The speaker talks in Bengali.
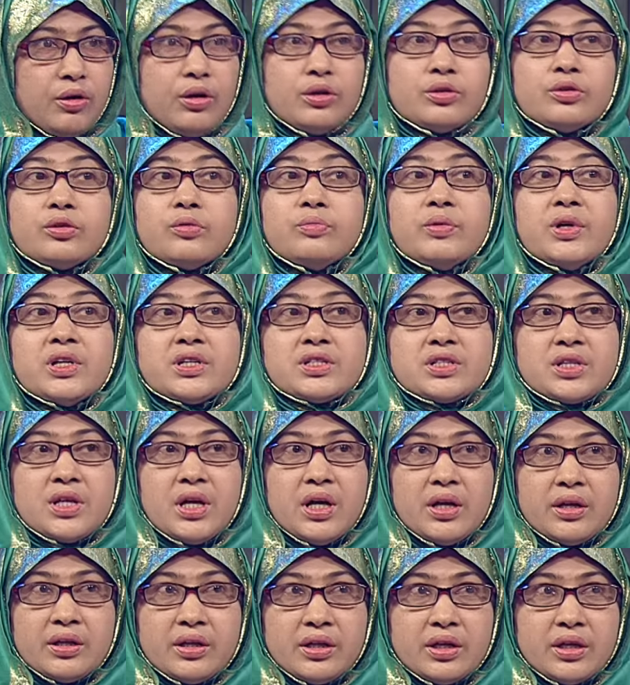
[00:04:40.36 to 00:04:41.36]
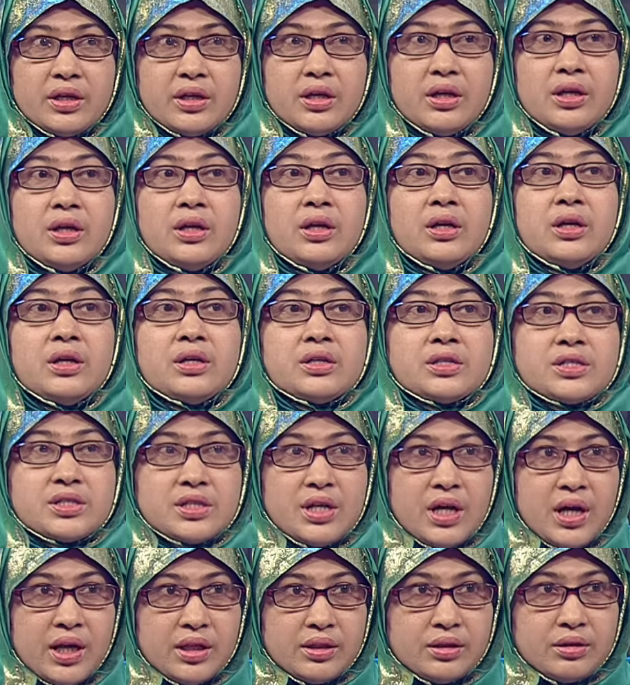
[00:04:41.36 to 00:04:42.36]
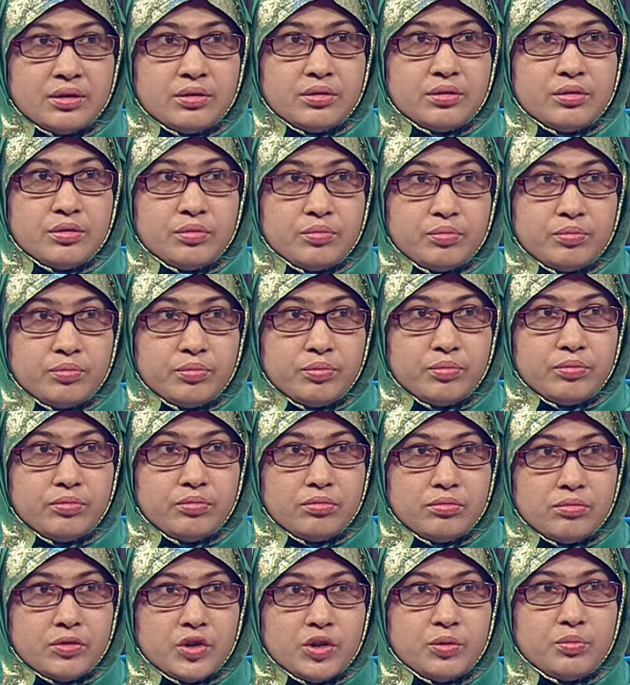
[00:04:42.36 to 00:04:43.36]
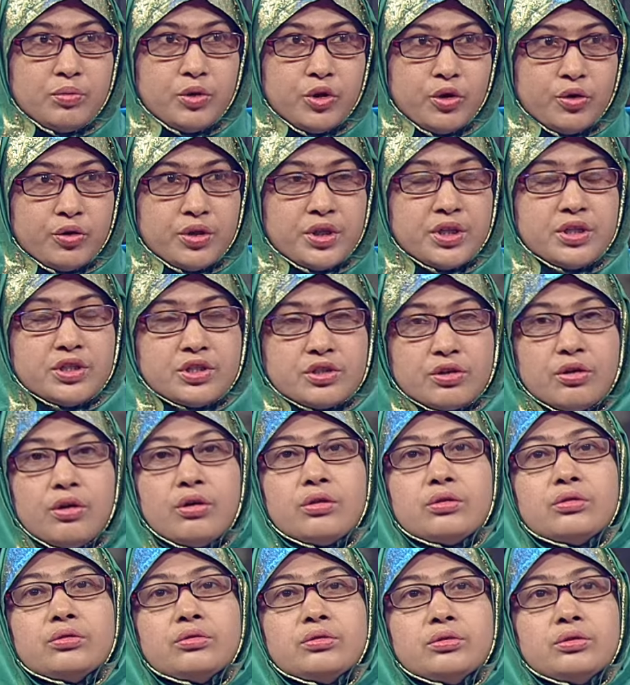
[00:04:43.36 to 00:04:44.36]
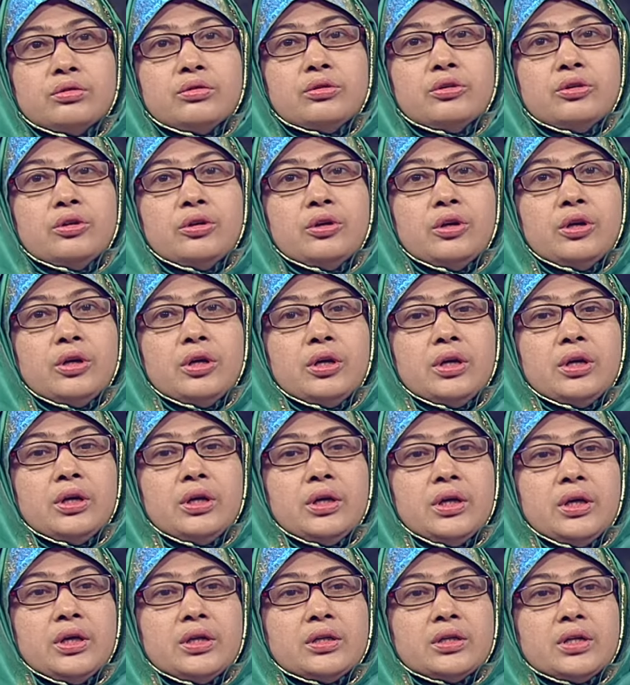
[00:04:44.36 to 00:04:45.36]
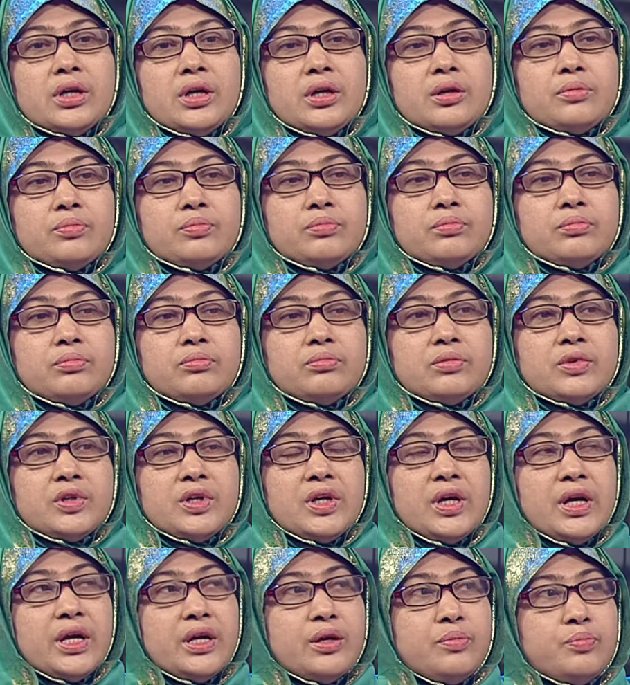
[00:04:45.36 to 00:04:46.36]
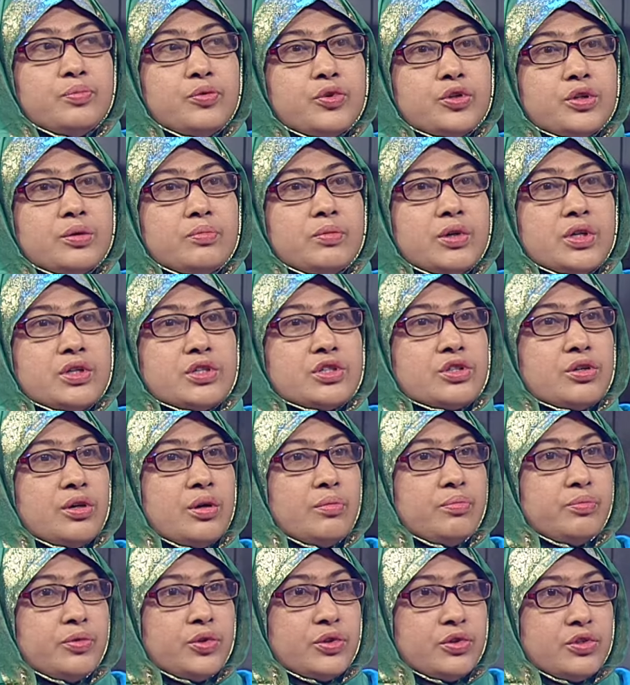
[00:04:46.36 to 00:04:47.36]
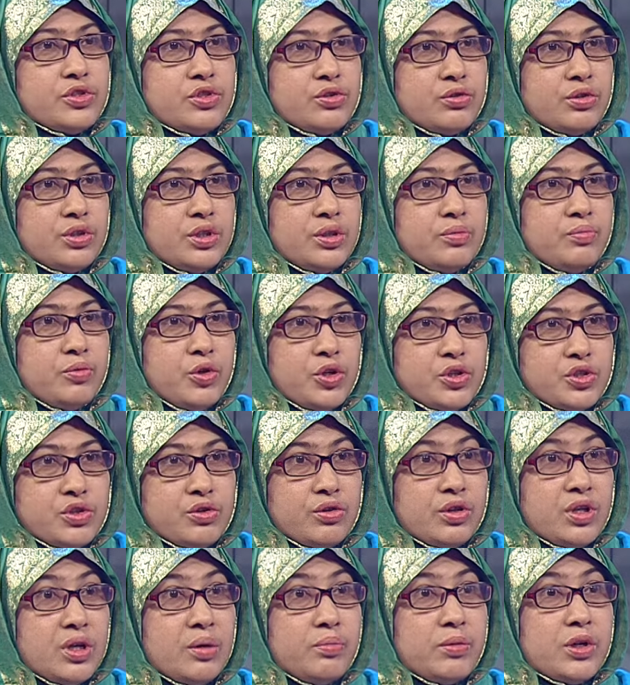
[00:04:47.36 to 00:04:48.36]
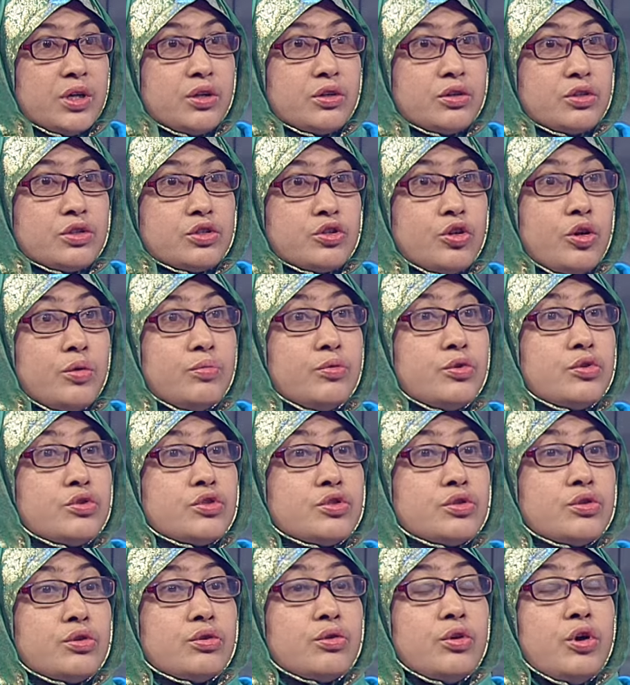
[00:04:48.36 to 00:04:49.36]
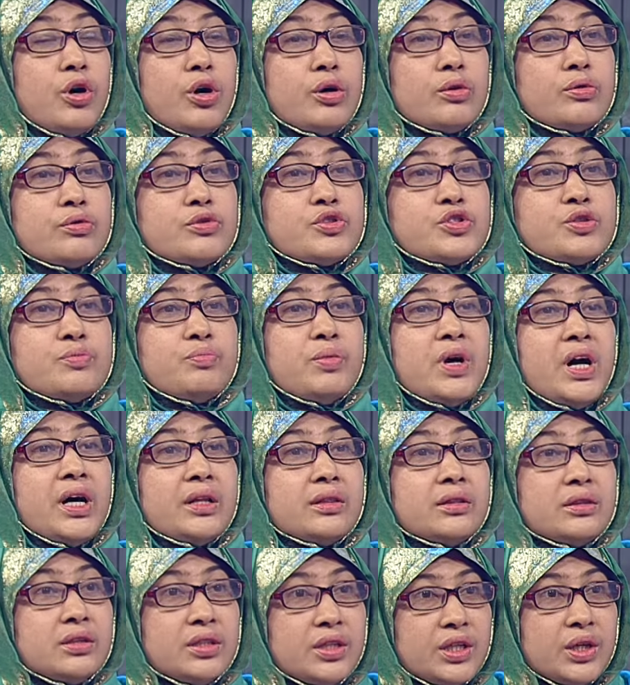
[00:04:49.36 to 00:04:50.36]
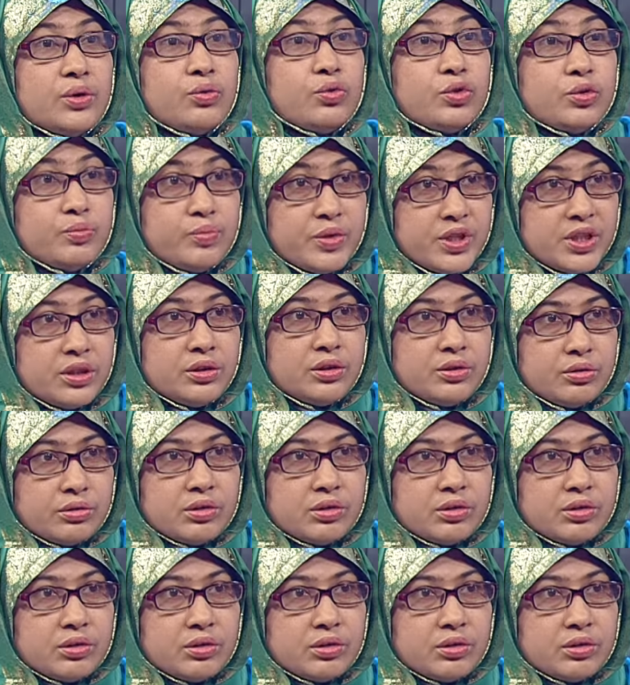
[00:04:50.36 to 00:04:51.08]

অথবা সাড়ে সাত ভরি স্বর্ণ এটার এই পরিমাণ সম্পদ যদি বছরে আমার সমস্ত খরচ বাদ দিয়ে উদ্বৃত্ত